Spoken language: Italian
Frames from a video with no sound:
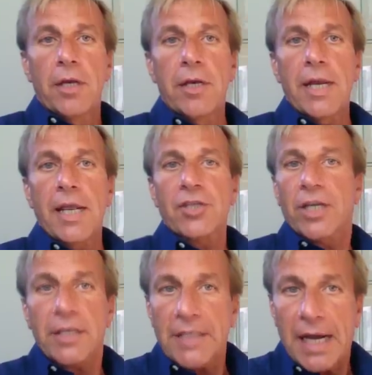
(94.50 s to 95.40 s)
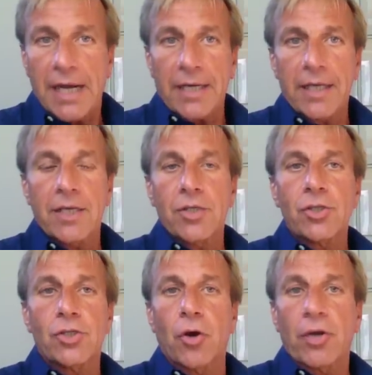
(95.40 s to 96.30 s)
nell'accertare
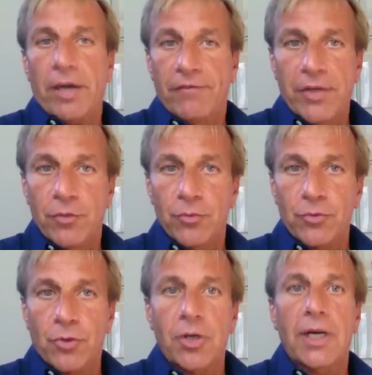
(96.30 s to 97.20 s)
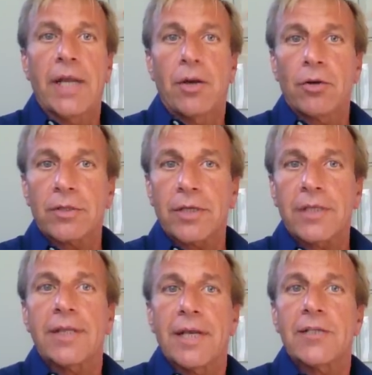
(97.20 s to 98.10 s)
ciò che è avvenuto la
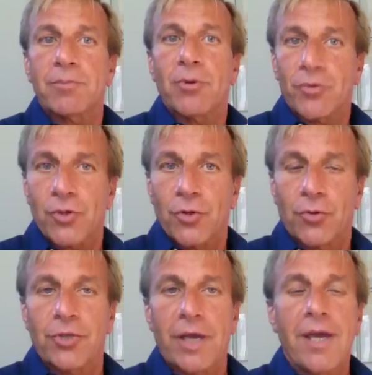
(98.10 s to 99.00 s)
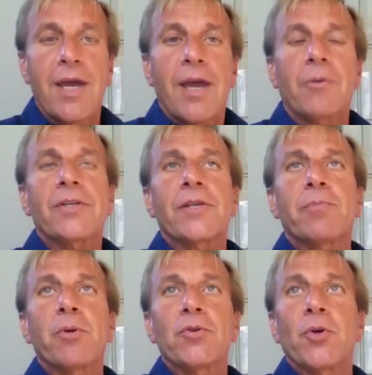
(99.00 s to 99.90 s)
notte dell'esplosione questa
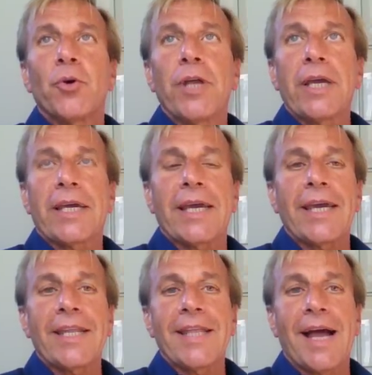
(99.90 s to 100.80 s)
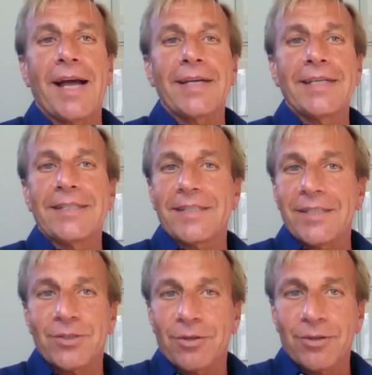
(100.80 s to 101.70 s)
esplosione che dà il
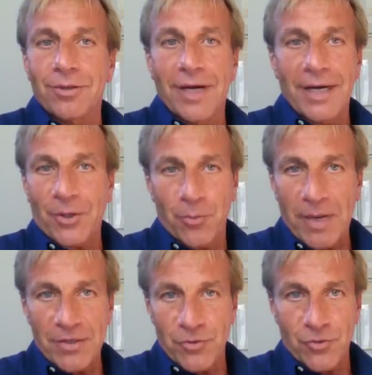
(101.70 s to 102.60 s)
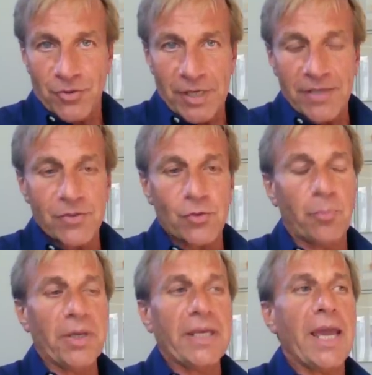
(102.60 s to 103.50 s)
titolo al romanzo
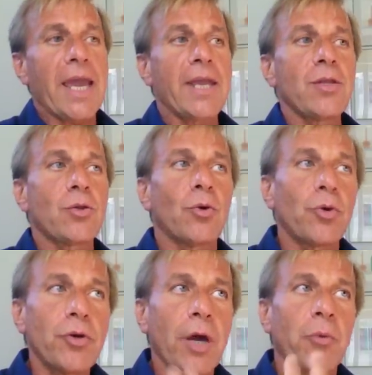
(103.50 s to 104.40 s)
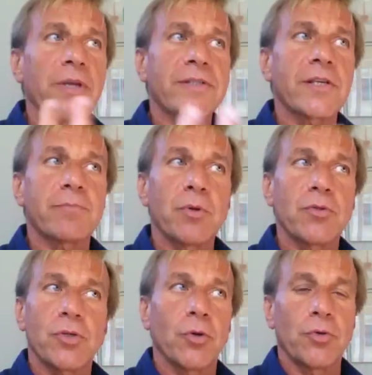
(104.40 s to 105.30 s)
stesso, perché è intorno a questa
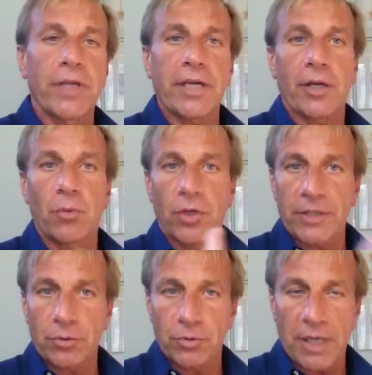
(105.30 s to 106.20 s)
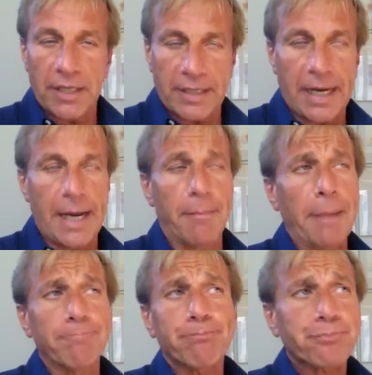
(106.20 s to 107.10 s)
esplosione che ruota tutta la
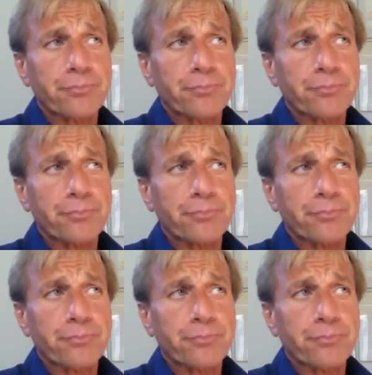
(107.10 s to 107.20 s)
trama.